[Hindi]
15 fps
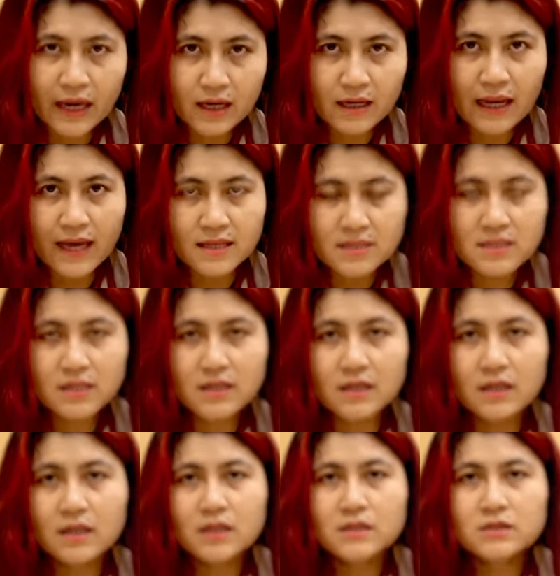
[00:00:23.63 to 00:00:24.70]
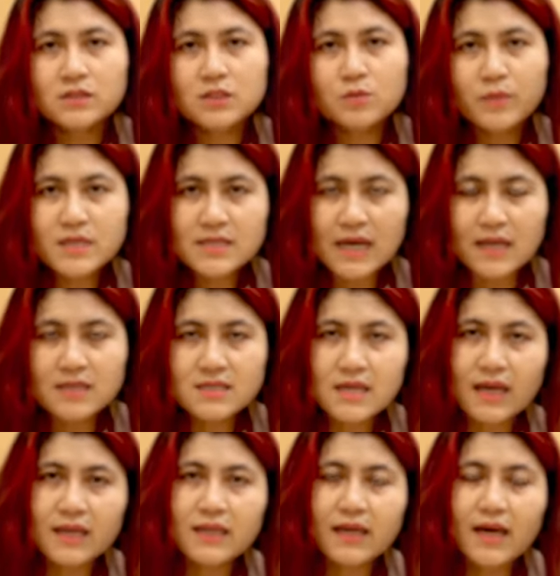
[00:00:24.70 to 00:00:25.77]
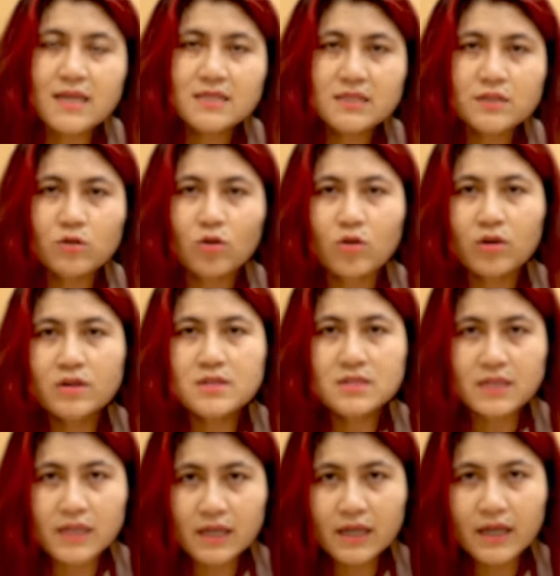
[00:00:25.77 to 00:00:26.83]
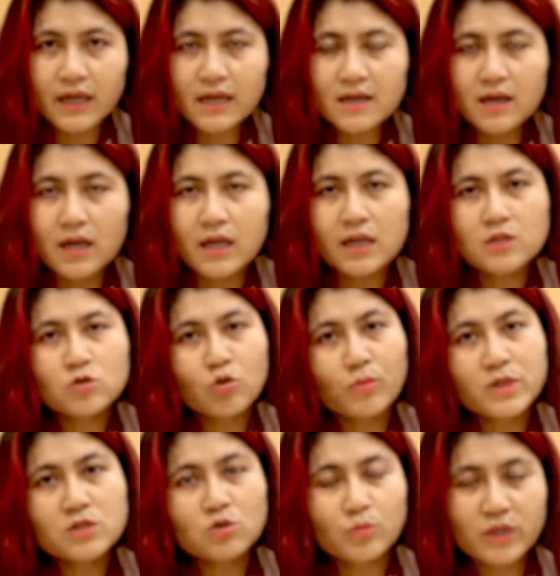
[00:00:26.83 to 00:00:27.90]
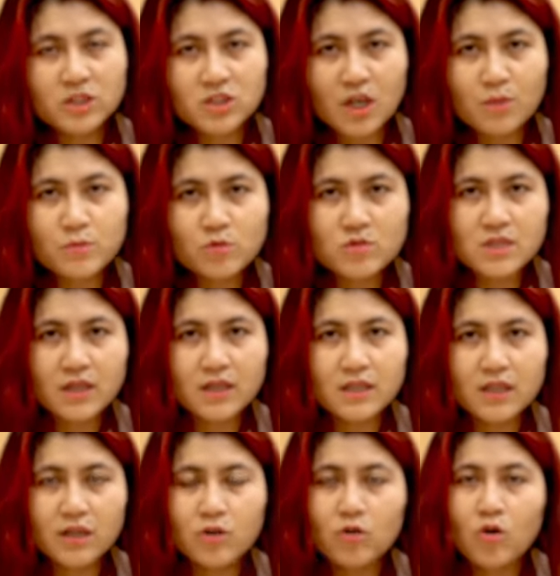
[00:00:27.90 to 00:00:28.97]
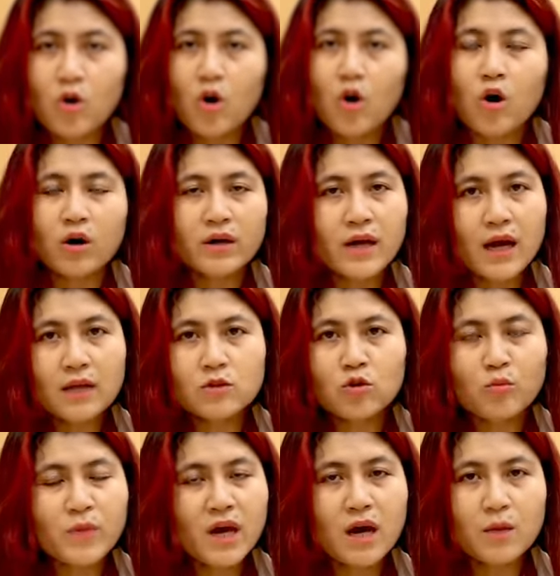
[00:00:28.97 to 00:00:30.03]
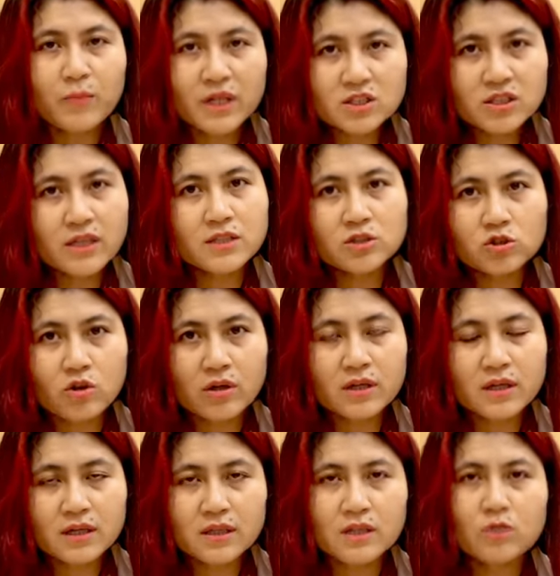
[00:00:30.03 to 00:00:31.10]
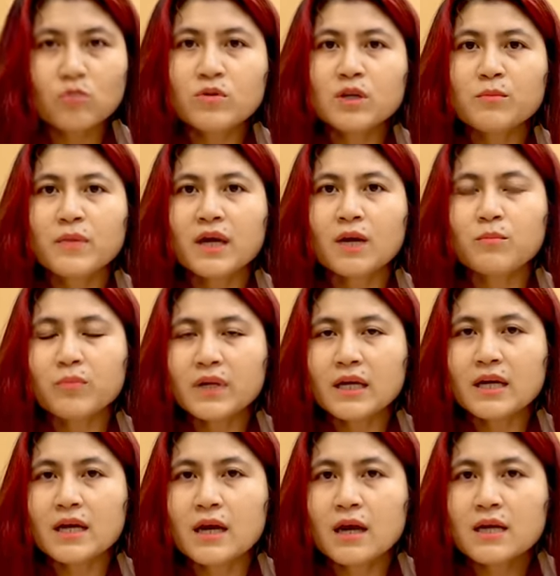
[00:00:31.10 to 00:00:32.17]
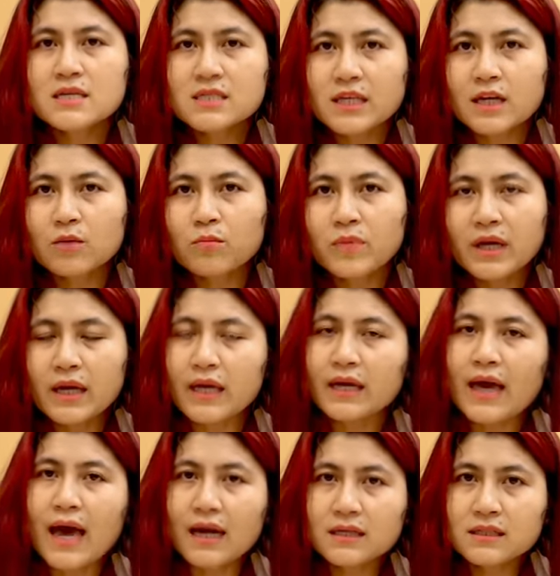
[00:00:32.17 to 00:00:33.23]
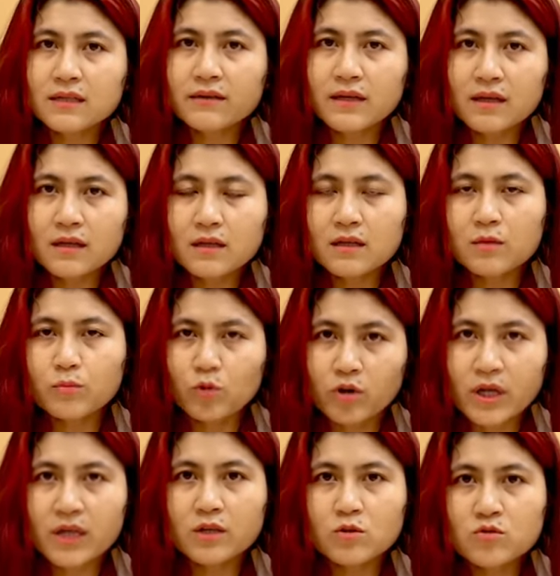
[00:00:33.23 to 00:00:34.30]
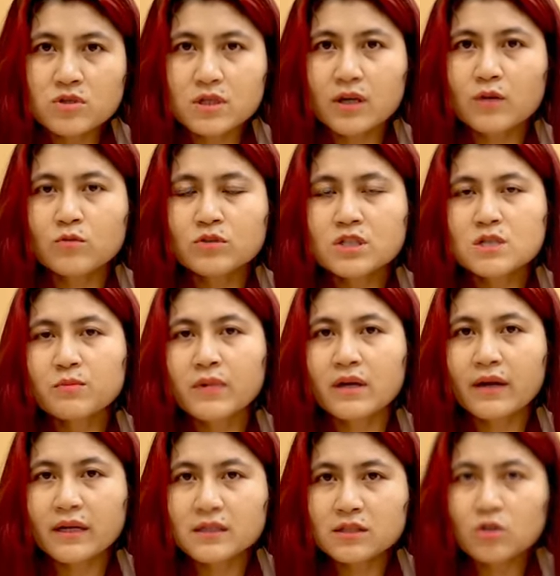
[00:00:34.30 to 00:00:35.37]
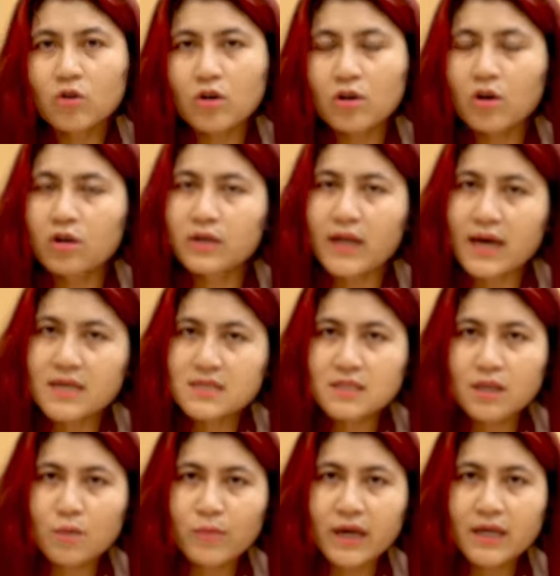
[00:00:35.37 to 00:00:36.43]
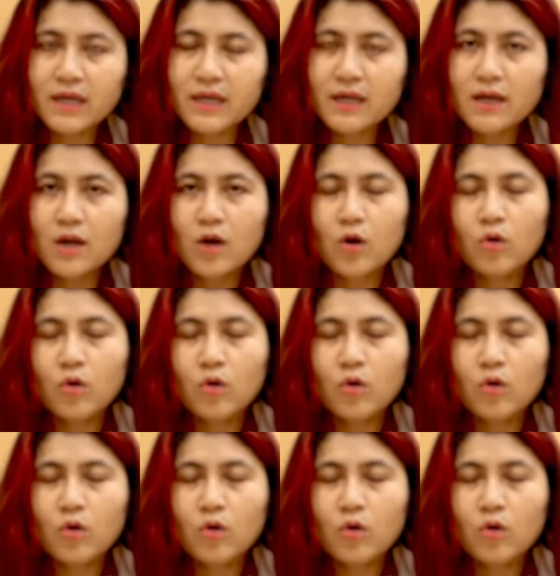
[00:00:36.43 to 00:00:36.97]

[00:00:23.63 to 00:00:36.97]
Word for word: एक क्लांजर जिसमें सैलिसाइलिक एसिड और जिंक है इसको मैं सुबह शाम यूज़ करती हूँ और रात को मैं हम हमेशा इंश्योर करती हूँ कि मैं अपने स्किन पे एक एंटी रिंकल प्रोडक्ट यूज़ करूँ जिसमें रेटिनॉल और नायासिनामाइड है